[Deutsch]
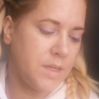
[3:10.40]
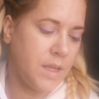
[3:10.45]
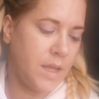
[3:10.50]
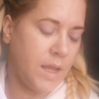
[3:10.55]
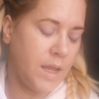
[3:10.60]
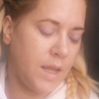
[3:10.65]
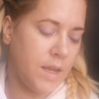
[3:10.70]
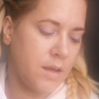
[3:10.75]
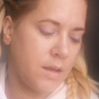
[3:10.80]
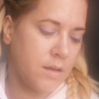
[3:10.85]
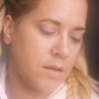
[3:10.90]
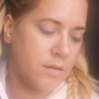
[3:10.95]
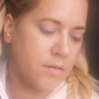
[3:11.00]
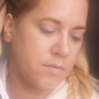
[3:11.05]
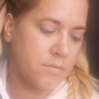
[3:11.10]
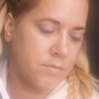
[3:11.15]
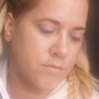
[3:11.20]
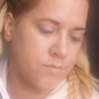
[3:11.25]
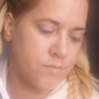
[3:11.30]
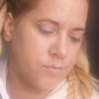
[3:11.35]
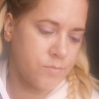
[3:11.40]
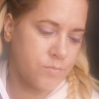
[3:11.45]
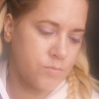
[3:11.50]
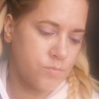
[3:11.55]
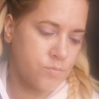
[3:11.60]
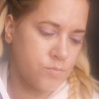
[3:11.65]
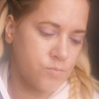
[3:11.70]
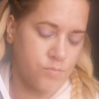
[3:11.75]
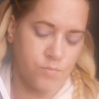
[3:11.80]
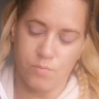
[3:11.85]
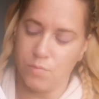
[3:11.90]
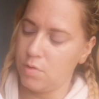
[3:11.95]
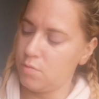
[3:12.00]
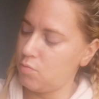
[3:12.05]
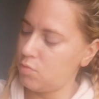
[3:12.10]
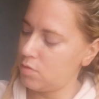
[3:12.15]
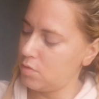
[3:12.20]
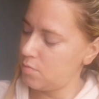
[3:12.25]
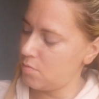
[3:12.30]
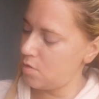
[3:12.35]
den, hm, ich
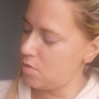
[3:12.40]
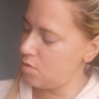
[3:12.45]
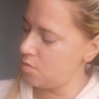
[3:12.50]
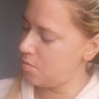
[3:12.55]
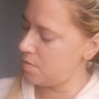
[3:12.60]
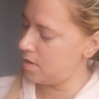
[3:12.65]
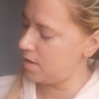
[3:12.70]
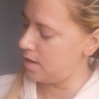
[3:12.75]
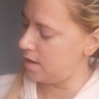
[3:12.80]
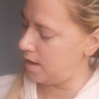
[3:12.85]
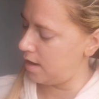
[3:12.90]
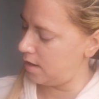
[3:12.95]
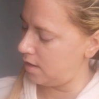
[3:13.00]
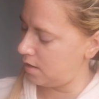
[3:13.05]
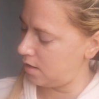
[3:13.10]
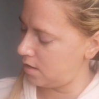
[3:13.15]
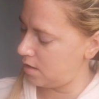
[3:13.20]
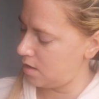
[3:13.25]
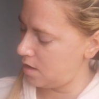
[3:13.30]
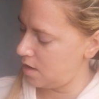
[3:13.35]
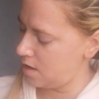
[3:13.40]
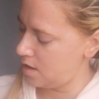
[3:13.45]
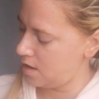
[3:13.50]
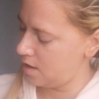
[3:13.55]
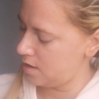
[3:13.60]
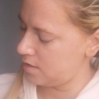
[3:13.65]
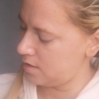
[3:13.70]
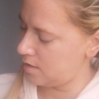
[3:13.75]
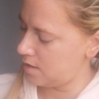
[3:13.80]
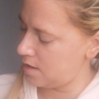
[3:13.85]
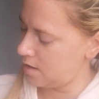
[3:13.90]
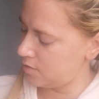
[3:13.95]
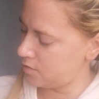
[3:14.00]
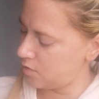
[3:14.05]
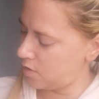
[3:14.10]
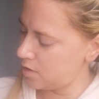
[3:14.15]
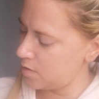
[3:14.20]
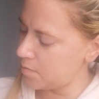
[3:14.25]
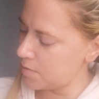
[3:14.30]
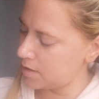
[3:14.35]
muss mal überlegen, den,
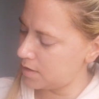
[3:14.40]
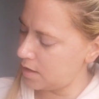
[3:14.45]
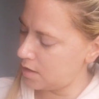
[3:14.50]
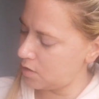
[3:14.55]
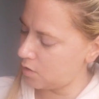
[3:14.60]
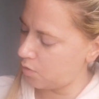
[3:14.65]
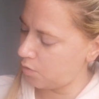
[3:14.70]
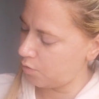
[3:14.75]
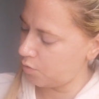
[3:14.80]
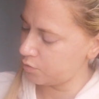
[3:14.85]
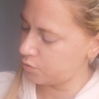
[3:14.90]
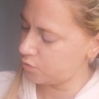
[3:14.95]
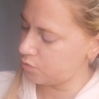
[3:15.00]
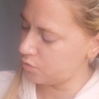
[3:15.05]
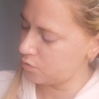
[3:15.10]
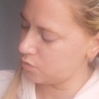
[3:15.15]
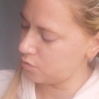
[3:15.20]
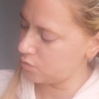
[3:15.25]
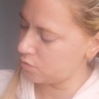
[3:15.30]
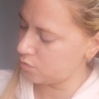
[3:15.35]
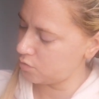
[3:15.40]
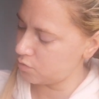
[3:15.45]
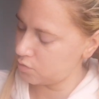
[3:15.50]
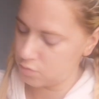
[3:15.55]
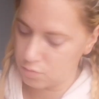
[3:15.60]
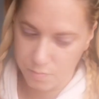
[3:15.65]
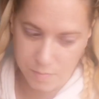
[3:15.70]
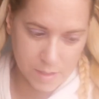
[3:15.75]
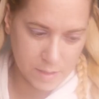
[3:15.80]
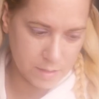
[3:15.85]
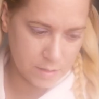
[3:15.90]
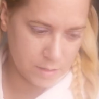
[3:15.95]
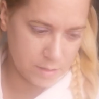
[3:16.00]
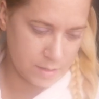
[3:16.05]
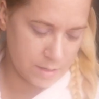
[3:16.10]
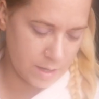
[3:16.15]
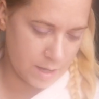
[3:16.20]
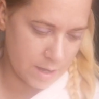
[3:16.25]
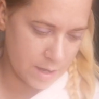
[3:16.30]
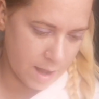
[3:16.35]
soll ich mir den roten und mit
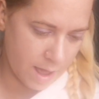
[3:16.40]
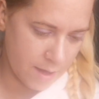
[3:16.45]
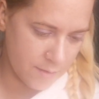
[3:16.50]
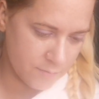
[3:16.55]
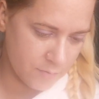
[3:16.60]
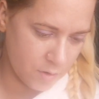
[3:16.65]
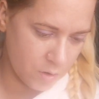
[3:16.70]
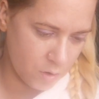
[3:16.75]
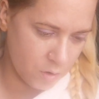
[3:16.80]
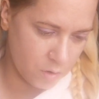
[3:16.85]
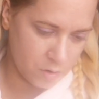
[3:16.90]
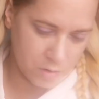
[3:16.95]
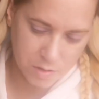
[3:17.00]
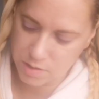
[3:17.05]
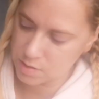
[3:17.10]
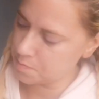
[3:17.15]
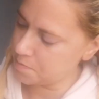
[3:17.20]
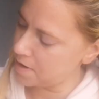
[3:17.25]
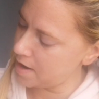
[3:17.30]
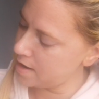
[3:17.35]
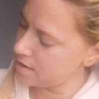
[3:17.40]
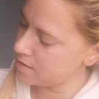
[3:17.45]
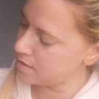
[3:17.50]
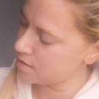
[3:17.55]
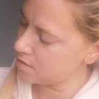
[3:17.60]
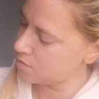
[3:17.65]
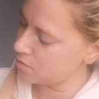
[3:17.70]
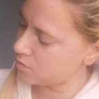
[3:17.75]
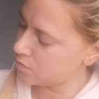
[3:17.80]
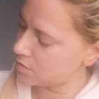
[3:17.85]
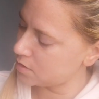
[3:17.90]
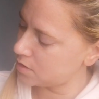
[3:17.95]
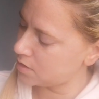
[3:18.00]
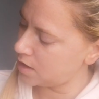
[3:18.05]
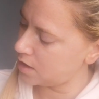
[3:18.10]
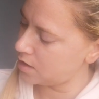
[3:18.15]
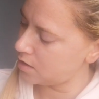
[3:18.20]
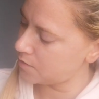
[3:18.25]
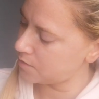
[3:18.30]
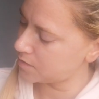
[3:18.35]
den einfach ausblenden und
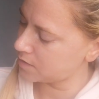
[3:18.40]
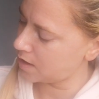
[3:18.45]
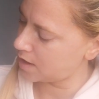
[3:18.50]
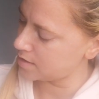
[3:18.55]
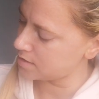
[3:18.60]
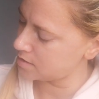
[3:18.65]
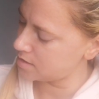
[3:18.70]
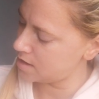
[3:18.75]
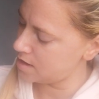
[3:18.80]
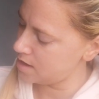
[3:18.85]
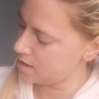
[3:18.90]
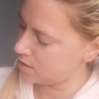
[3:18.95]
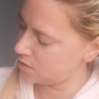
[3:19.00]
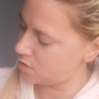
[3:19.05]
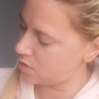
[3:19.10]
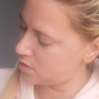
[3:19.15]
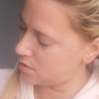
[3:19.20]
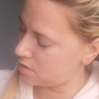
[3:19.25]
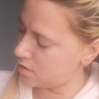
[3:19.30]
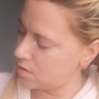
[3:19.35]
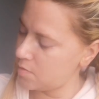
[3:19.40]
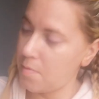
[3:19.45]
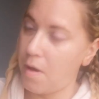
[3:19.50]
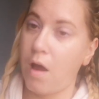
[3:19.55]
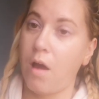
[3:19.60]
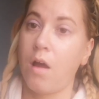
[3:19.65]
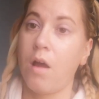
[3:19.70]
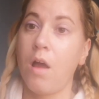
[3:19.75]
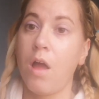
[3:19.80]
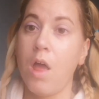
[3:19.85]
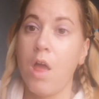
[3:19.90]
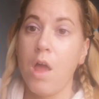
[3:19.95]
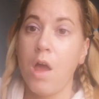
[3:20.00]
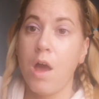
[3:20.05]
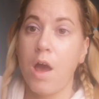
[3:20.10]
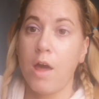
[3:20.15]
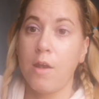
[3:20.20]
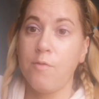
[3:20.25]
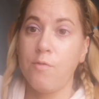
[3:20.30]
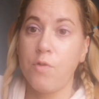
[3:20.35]
den aufs ganze Lid könnte ich machen.
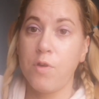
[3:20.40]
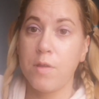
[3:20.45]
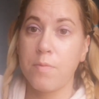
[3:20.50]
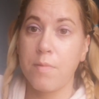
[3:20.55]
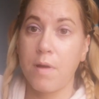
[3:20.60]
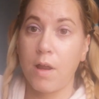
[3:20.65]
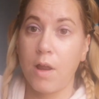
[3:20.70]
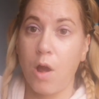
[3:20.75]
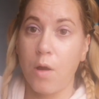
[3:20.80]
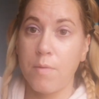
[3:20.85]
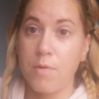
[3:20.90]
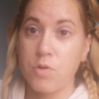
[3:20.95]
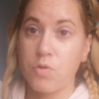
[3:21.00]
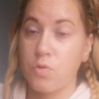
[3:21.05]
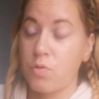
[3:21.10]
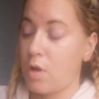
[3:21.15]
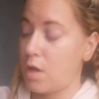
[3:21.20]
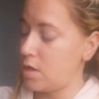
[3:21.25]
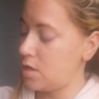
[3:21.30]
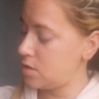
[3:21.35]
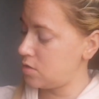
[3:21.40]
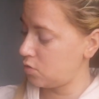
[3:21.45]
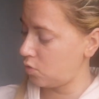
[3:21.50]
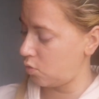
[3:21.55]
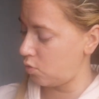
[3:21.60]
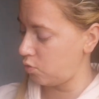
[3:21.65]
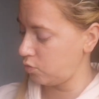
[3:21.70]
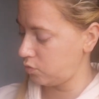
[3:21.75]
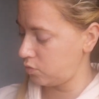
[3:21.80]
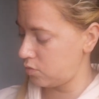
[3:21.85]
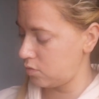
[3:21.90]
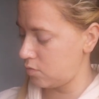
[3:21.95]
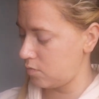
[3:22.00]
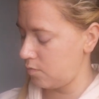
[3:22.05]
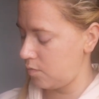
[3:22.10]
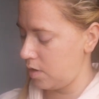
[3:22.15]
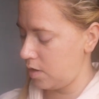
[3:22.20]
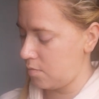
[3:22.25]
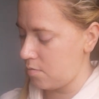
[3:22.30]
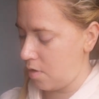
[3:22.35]
Dann würde ich mal, glaube ich, sogar diesen
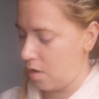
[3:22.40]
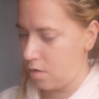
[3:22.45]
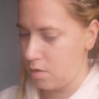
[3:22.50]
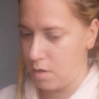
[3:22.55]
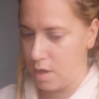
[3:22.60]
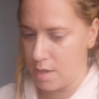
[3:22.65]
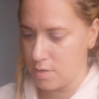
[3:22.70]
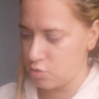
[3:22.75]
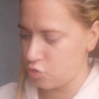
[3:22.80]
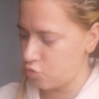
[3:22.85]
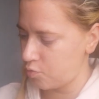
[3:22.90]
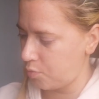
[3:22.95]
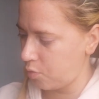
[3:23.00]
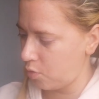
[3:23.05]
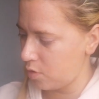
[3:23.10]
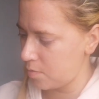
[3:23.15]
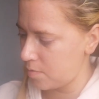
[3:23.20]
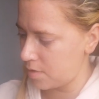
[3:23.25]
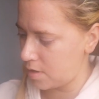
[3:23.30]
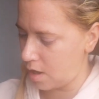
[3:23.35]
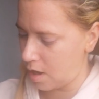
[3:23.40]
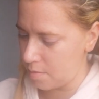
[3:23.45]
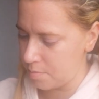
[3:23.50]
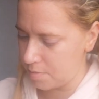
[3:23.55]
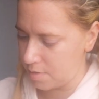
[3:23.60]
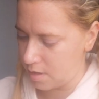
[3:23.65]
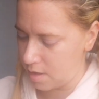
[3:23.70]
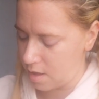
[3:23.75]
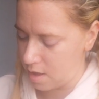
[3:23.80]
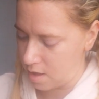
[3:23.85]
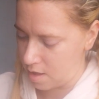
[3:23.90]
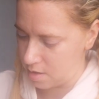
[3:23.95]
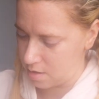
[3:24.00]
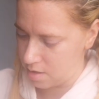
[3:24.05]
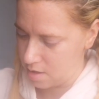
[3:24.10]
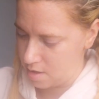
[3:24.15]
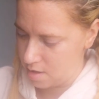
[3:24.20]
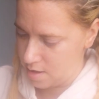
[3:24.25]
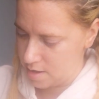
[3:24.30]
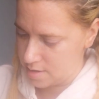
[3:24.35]
roten Wing machen. Also sprühe ich mir da ein bisschen äh,
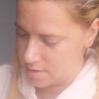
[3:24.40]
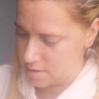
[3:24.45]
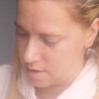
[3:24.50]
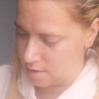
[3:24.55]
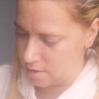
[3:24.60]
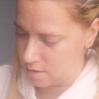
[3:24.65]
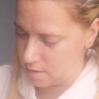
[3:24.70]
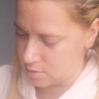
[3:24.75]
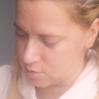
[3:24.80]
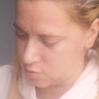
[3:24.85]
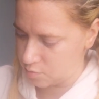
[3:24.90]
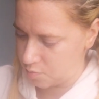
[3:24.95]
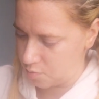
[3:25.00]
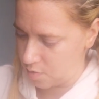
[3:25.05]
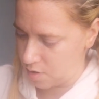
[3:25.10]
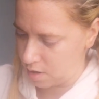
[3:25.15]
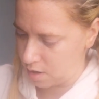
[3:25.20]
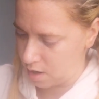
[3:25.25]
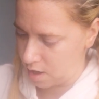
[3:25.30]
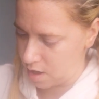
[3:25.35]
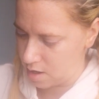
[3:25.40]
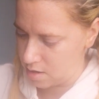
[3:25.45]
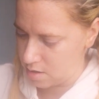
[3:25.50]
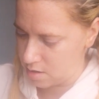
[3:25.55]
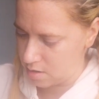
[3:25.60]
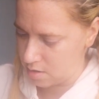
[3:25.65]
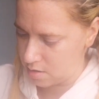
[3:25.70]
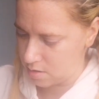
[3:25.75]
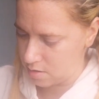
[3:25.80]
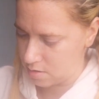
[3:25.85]
Setting Spray rein.